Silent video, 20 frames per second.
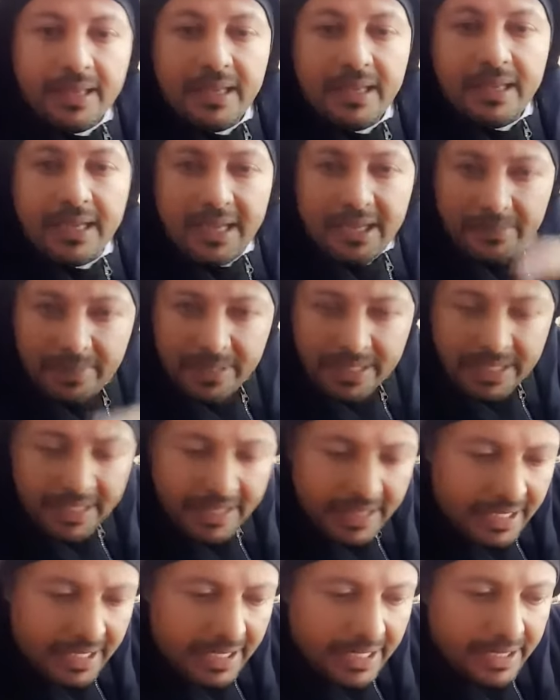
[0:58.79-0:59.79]
البير
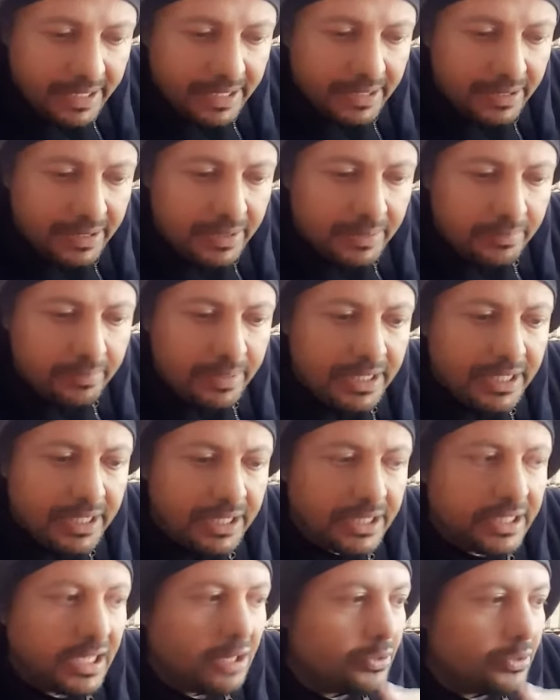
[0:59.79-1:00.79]
الثاني بير
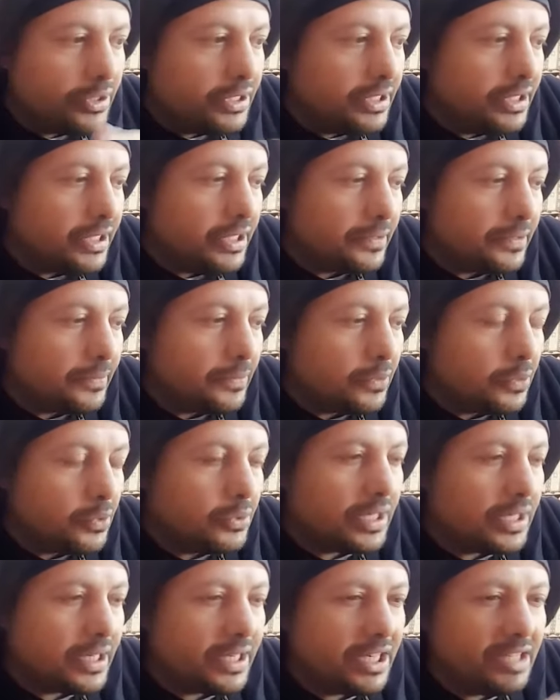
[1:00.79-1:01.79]
الداودية
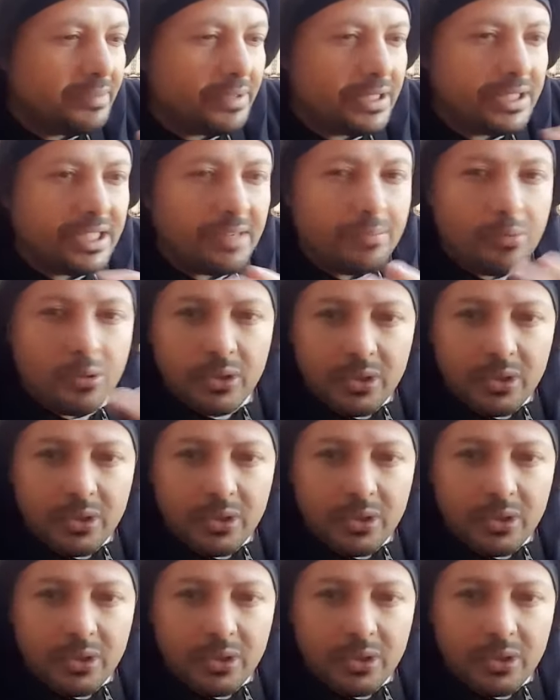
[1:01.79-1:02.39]
وتقريبا تبعد